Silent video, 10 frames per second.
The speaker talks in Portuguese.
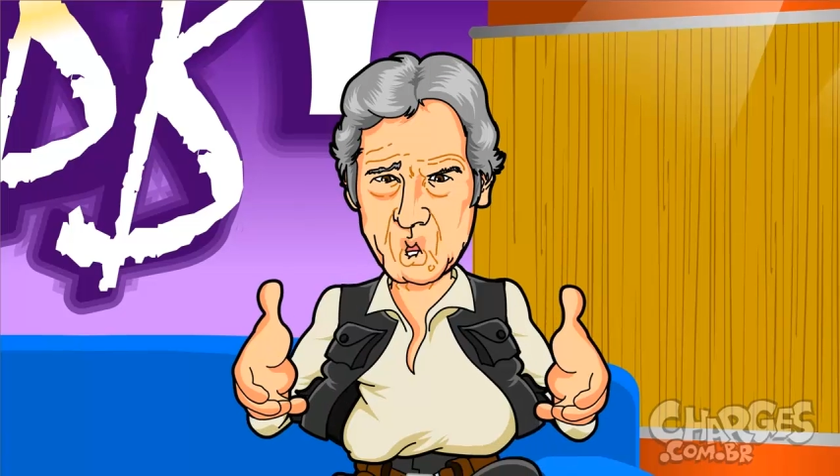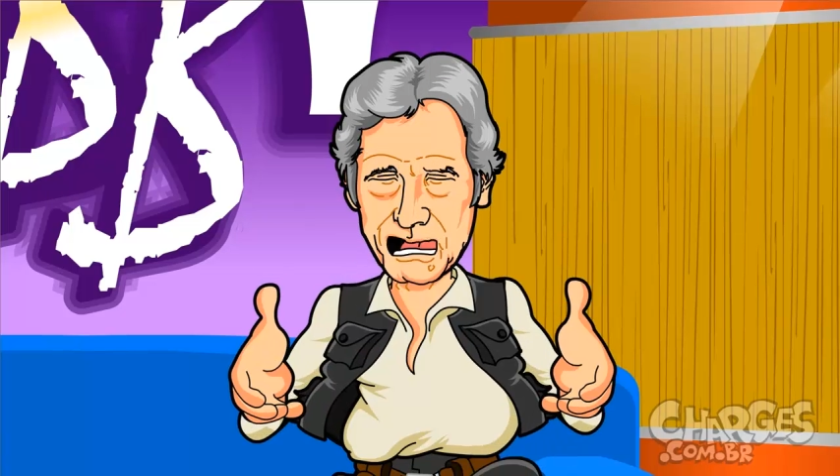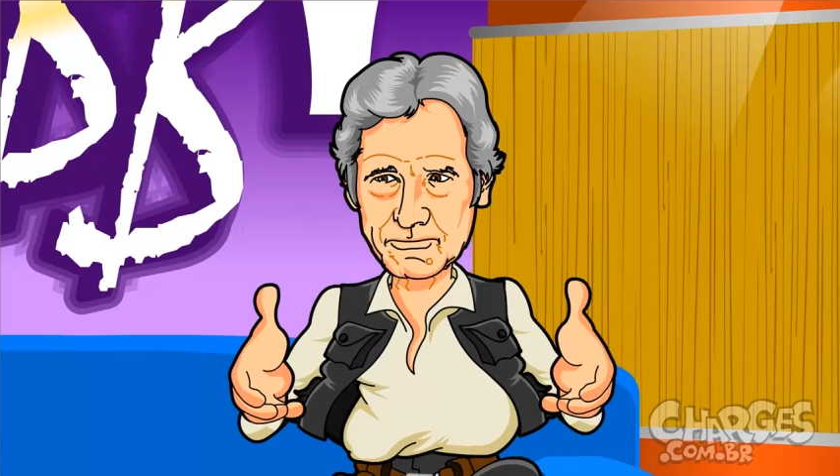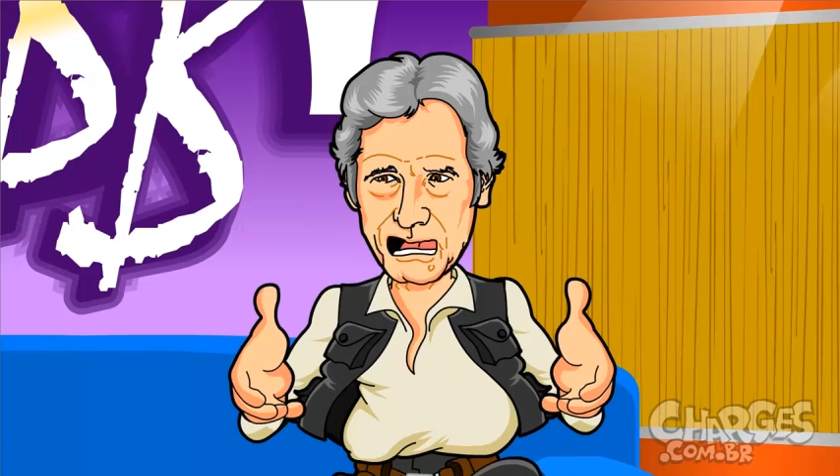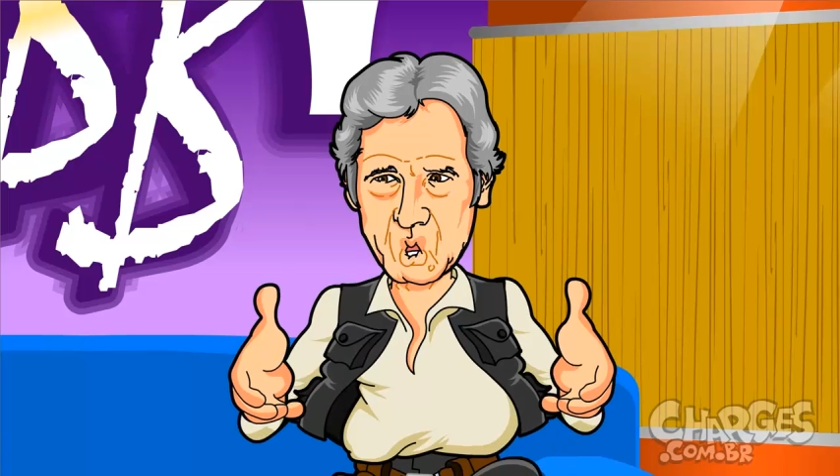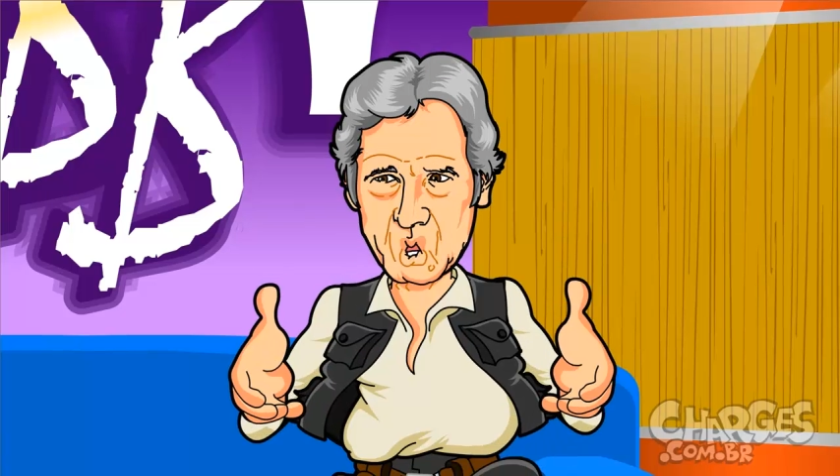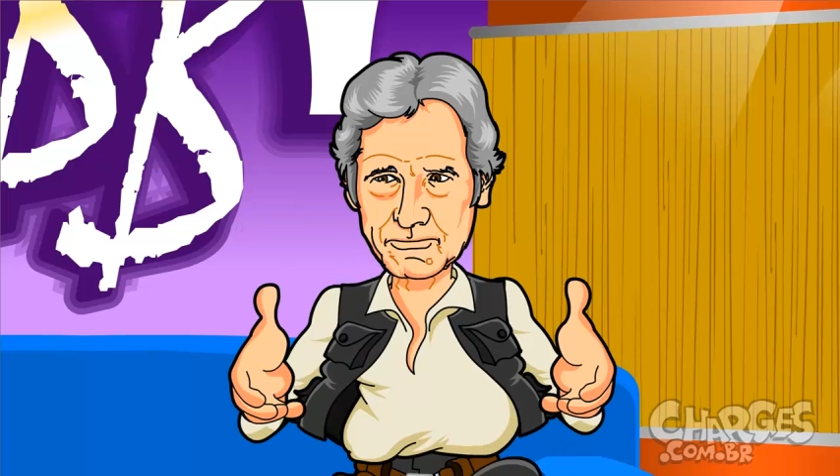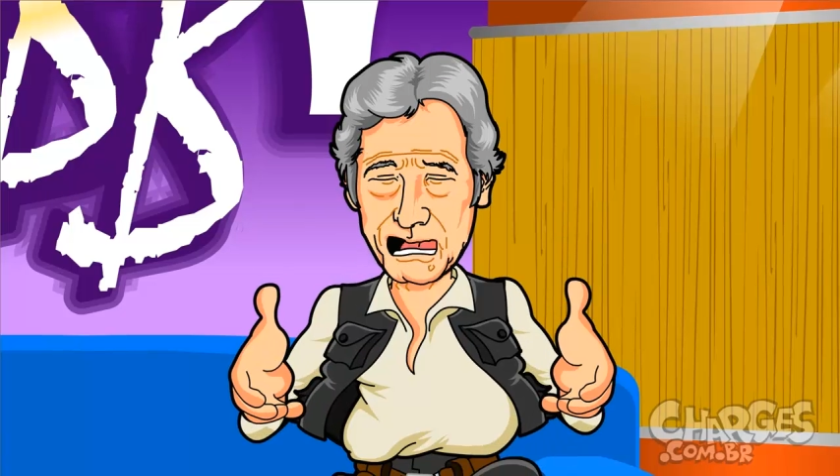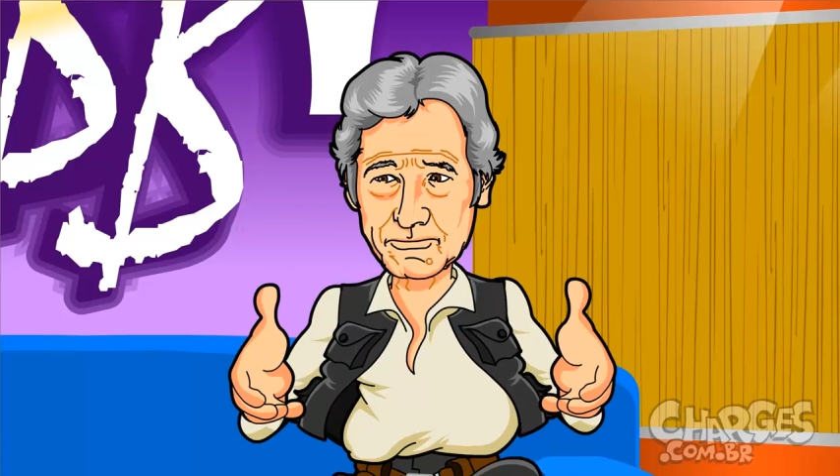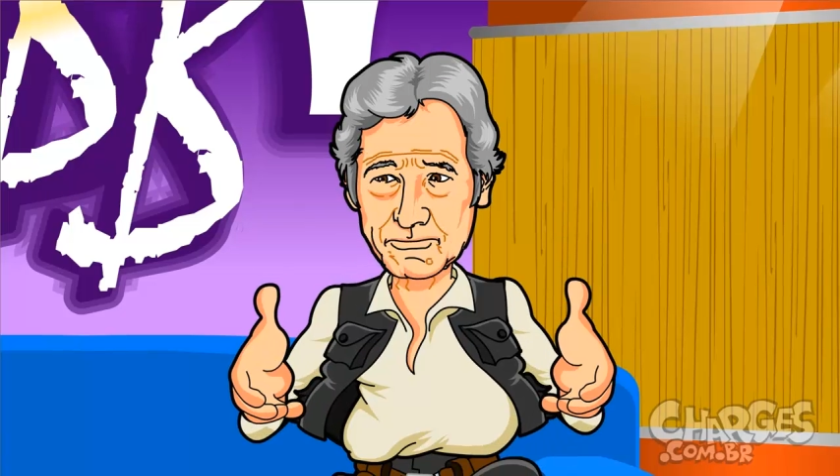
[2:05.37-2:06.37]
acho que para
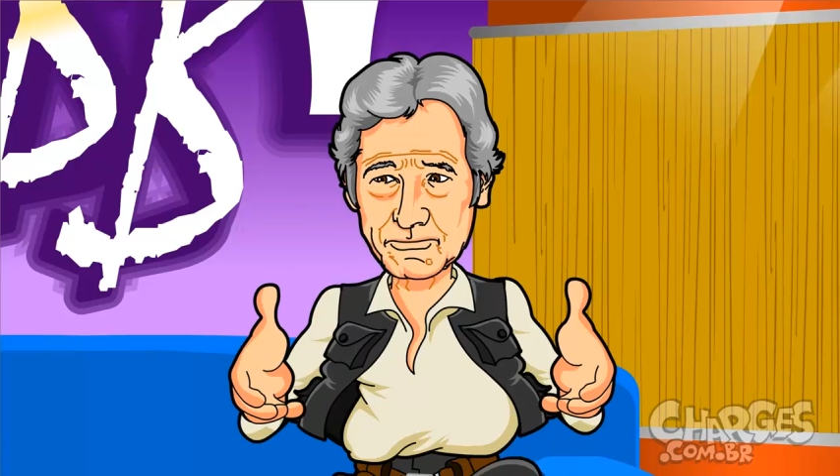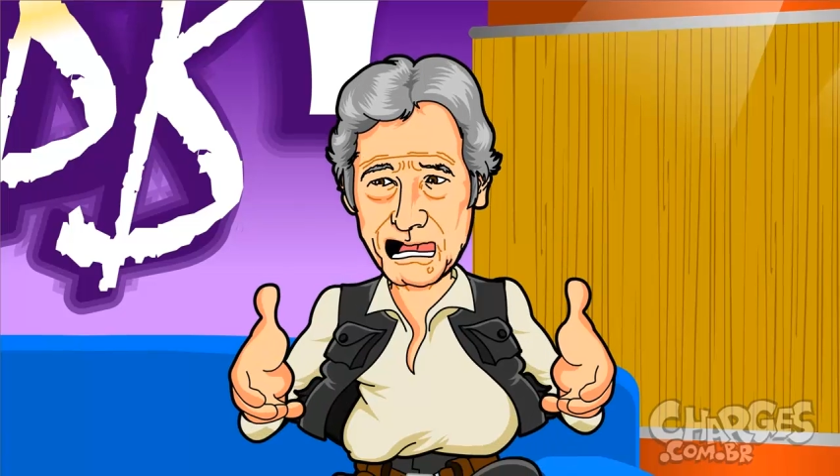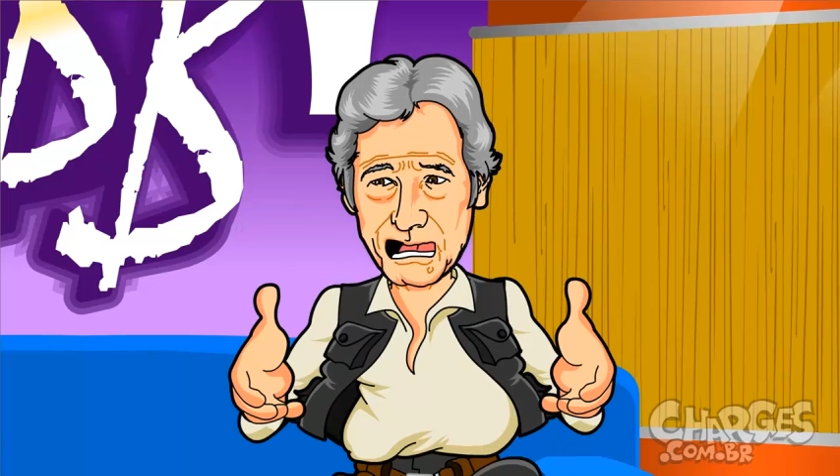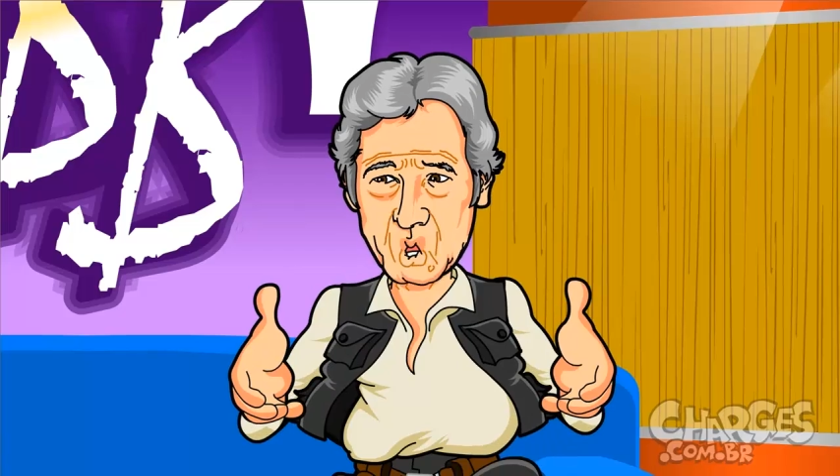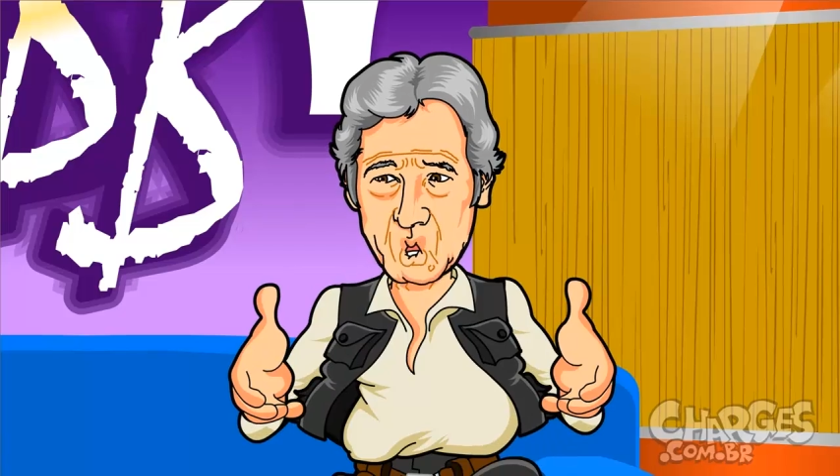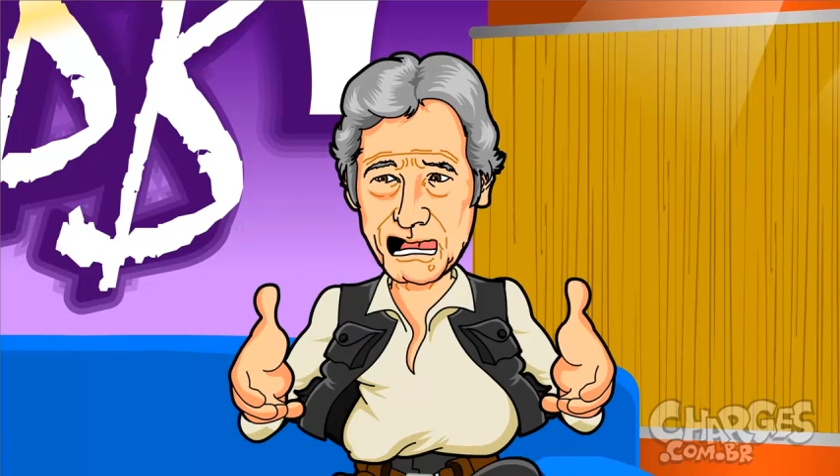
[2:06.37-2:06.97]
eu ter alguma